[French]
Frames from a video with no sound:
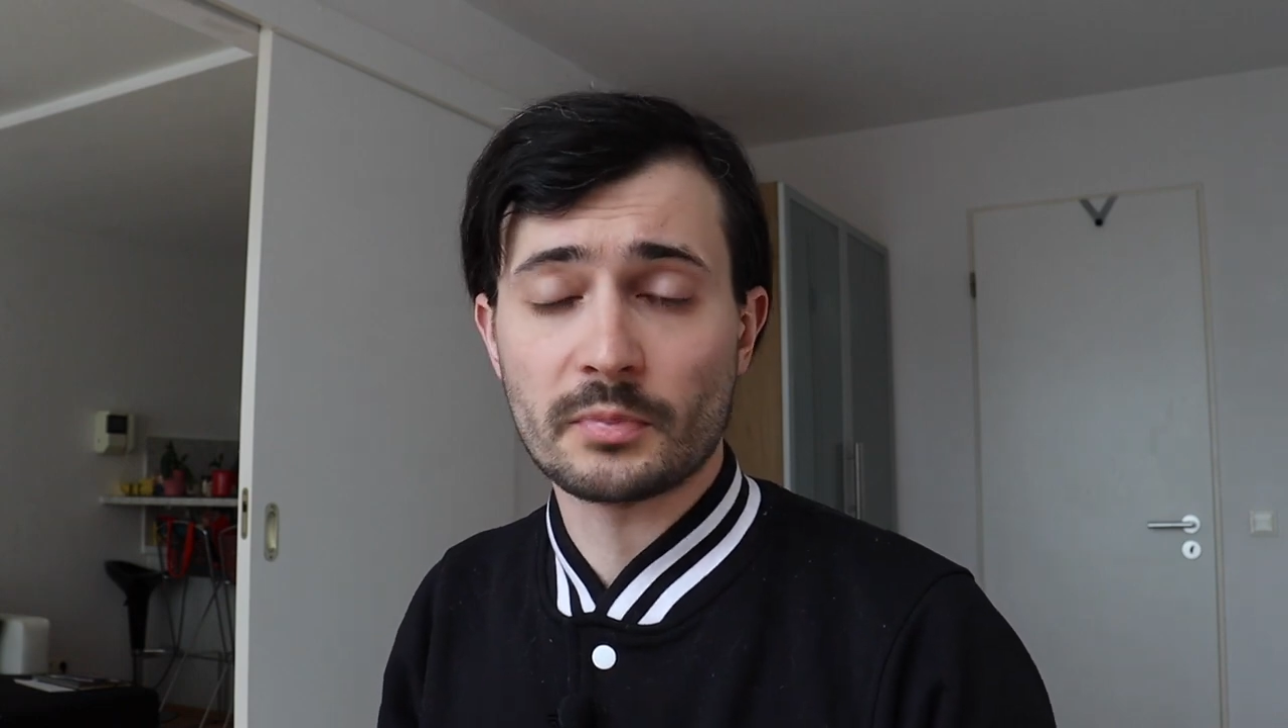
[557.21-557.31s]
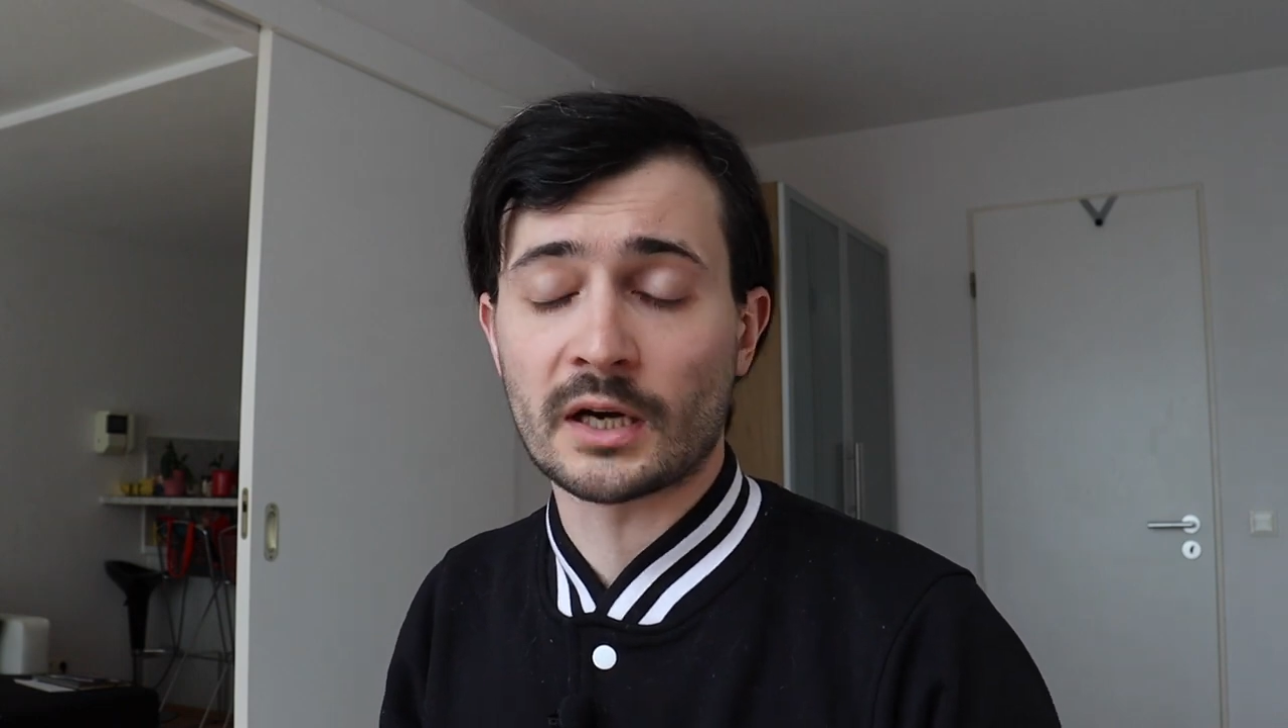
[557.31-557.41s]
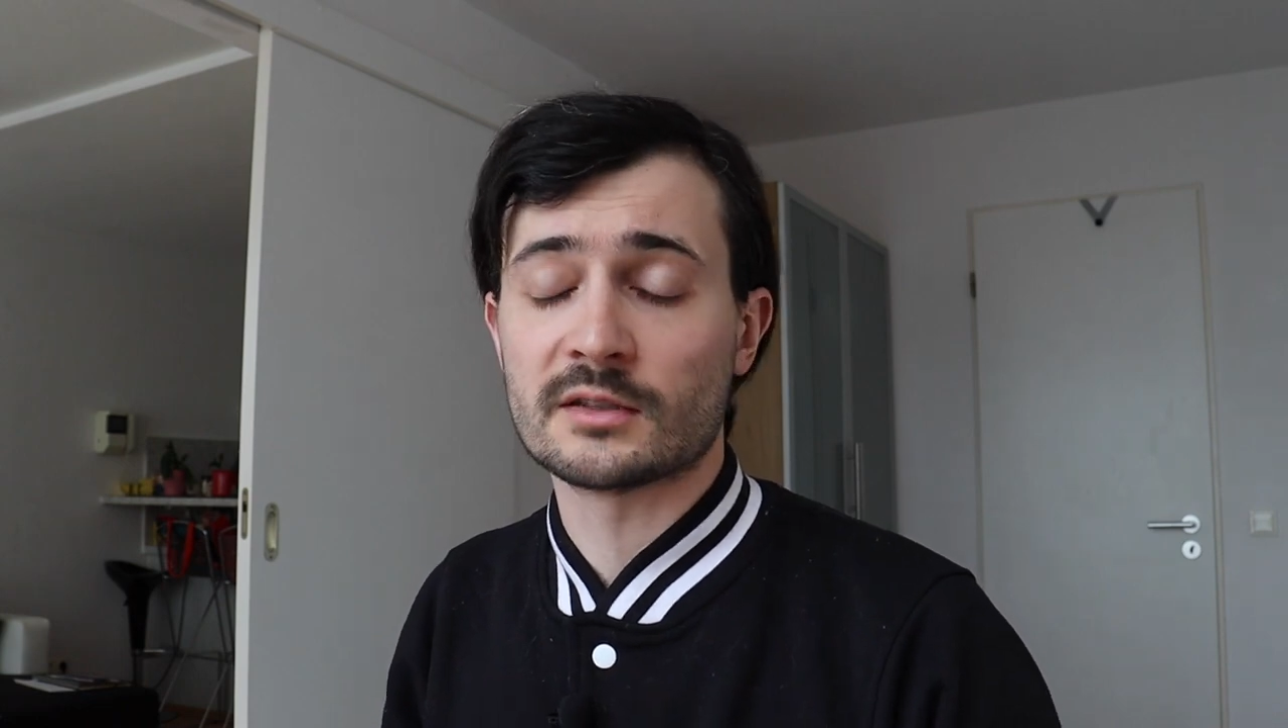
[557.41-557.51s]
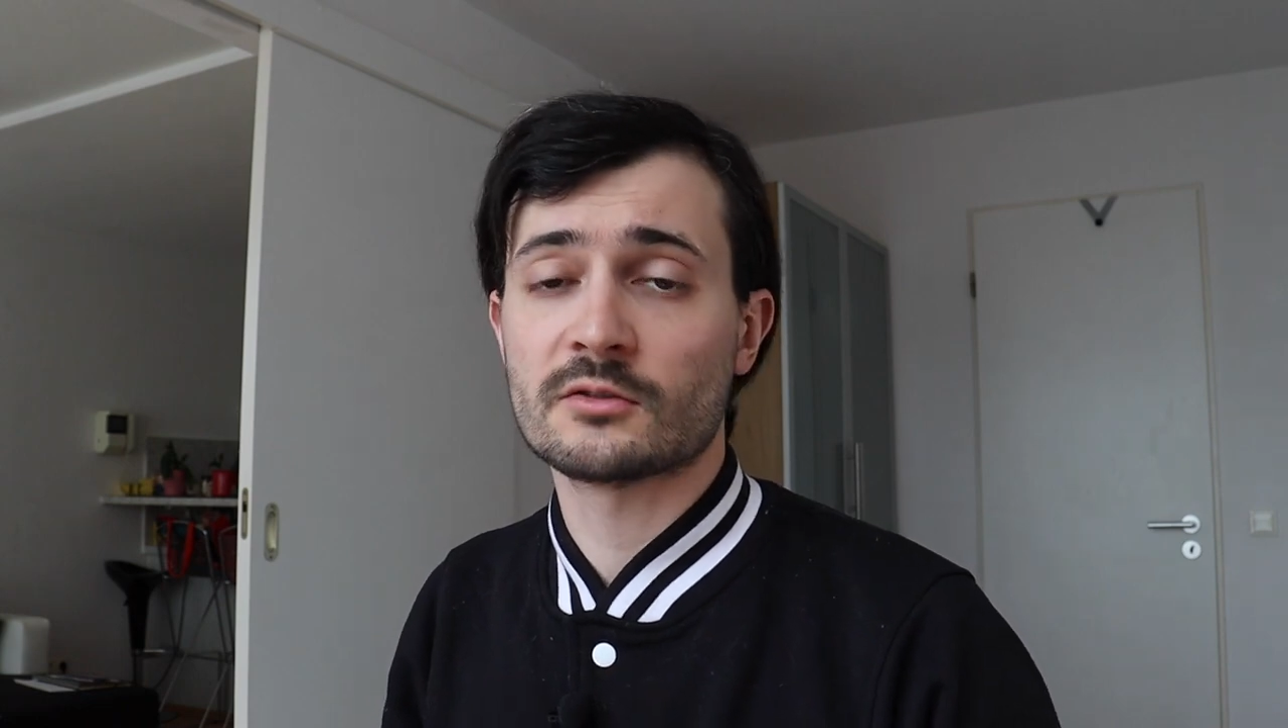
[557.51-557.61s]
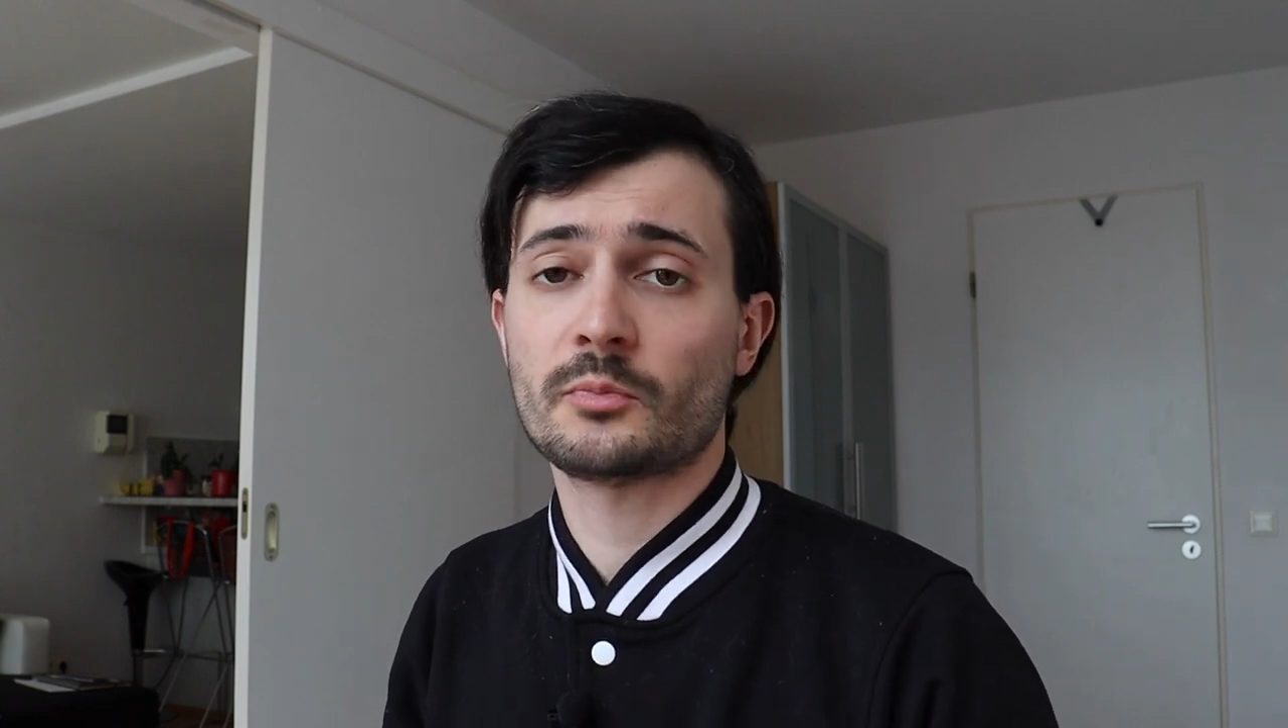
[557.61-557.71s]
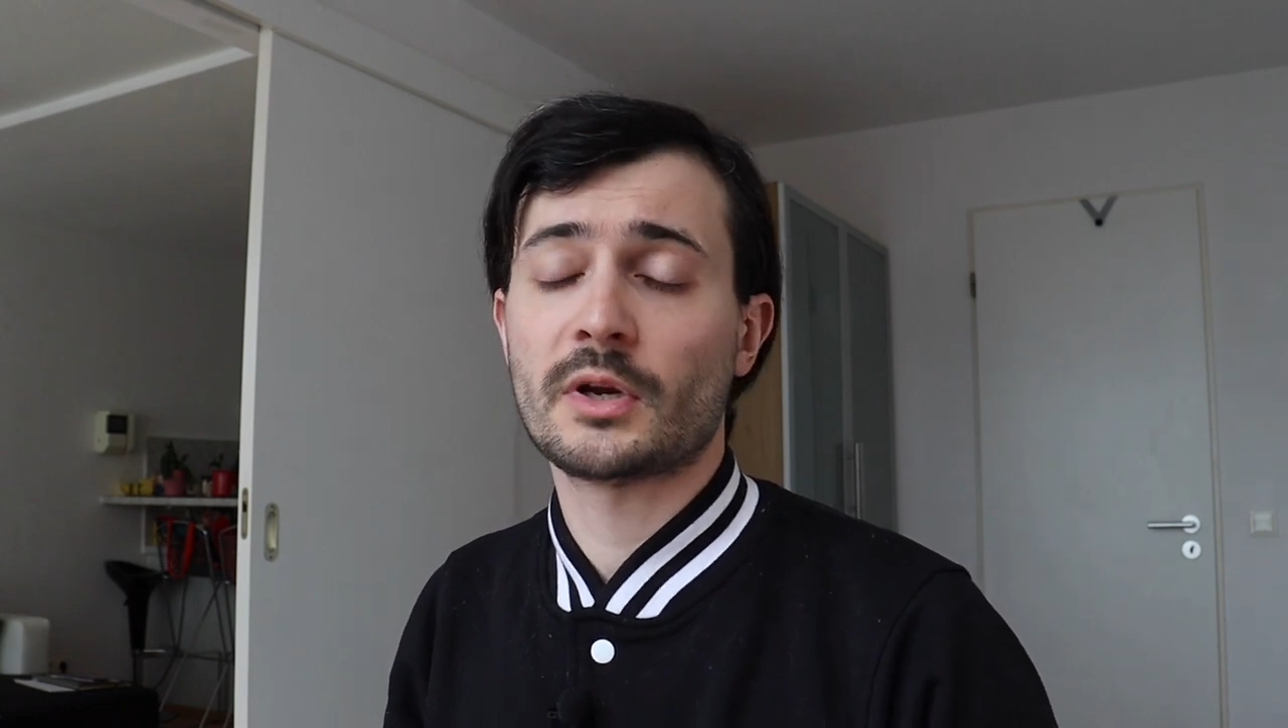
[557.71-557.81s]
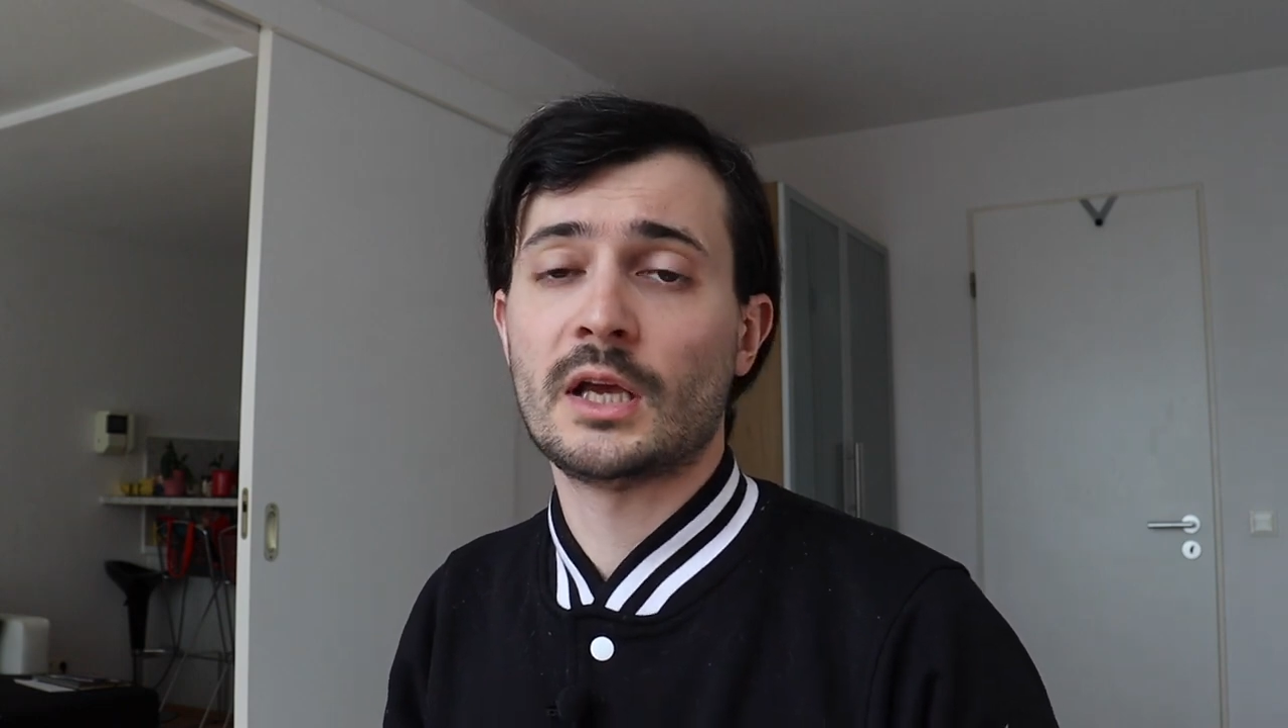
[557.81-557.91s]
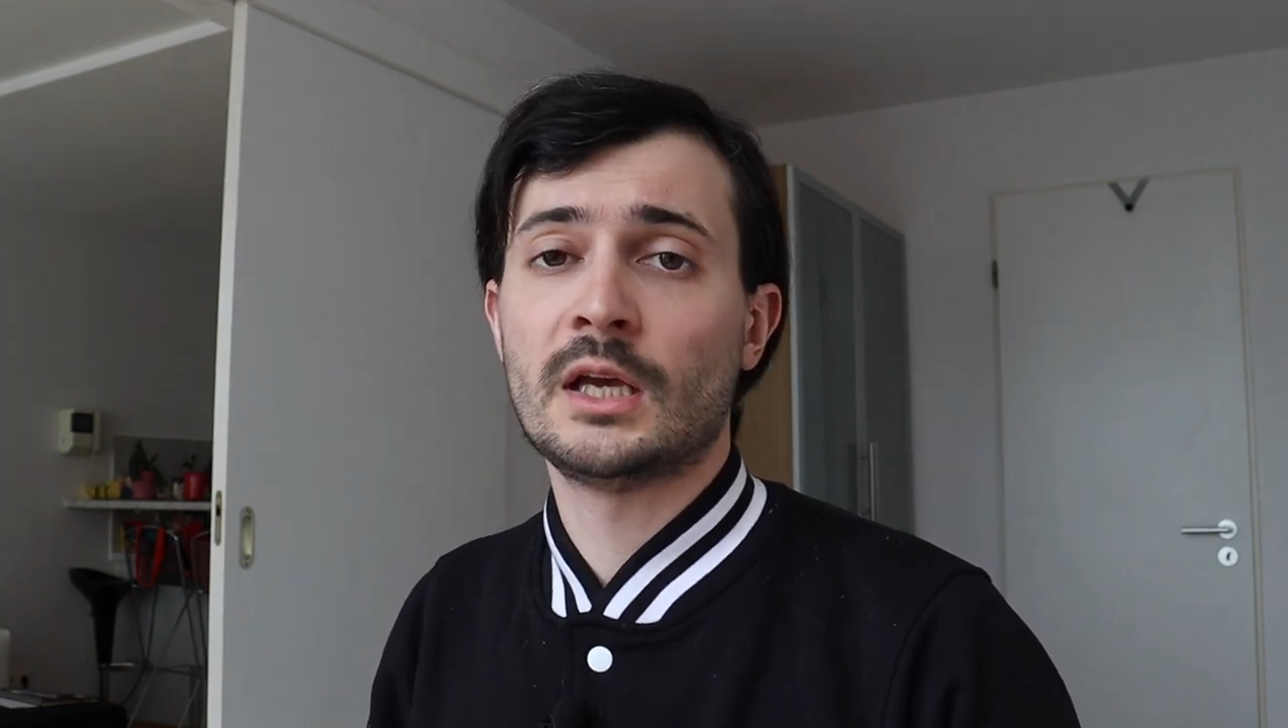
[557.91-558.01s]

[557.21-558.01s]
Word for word: par exemple,